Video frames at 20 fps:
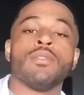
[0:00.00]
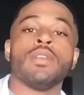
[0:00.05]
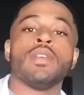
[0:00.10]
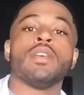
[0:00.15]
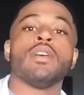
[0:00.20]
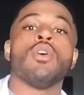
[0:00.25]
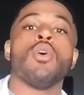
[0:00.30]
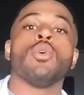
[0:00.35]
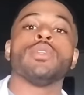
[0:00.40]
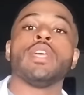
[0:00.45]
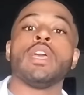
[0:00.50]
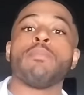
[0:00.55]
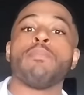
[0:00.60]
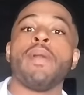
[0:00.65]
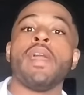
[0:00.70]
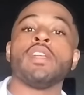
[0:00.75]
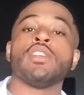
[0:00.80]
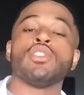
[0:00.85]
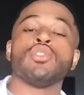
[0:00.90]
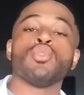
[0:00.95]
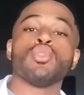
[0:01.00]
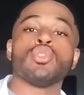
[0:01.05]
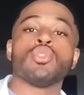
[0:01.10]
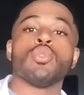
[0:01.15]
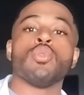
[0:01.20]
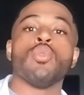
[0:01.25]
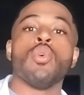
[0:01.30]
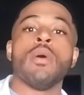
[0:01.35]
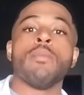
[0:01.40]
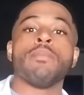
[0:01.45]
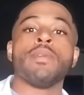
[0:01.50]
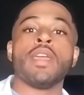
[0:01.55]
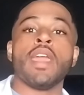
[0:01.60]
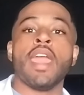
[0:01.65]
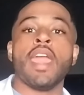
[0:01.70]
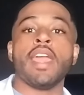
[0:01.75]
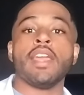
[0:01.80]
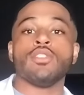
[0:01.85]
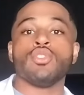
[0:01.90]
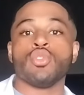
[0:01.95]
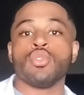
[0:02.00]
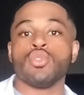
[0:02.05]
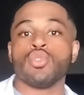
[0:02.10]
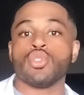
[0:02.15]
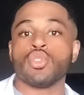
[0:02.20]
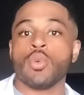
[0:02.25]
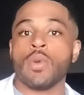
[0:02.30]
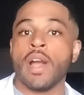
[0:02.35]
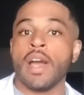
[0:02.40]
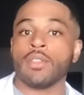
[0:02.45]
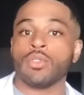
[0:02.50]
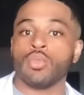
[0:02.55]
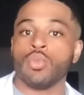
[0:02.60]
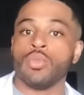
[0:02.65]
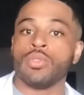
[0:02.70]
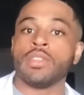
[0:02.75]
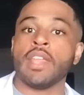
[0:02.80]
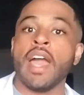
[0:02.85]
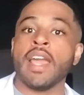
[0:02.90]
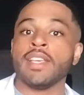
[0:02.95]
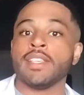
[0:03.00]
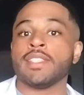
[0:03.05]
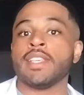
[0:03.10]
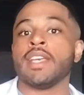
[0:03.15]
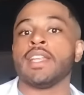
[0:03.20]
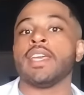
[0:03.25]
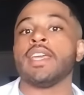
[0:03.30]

Ou de repente no seu ambiente onde o seu gato está inserido,